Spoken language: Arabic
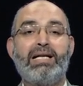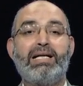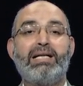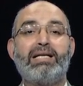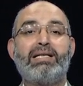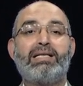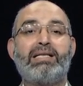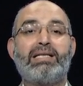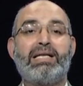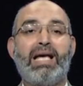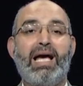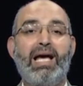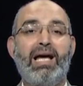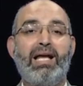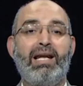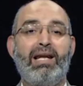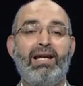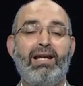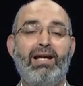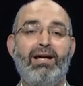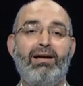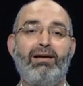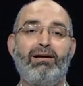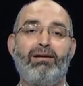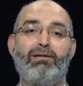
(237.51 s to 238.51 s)

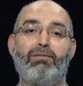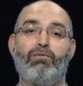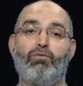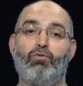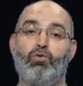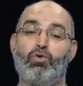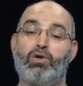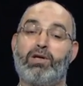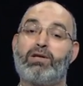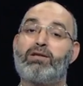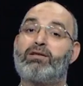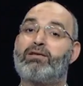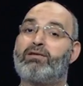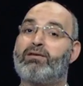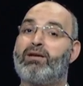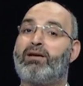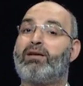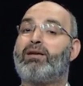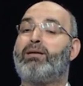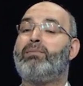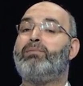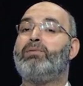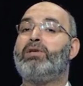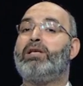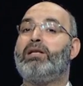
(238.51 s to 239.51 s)
سهله
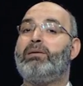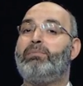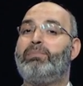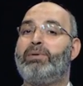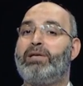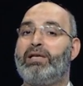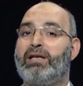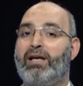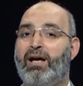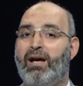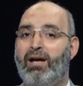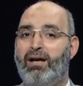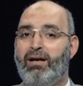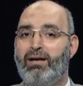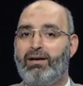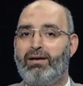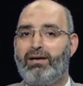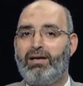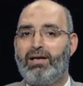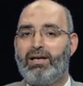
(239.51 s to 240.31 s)
ميسره من البيئه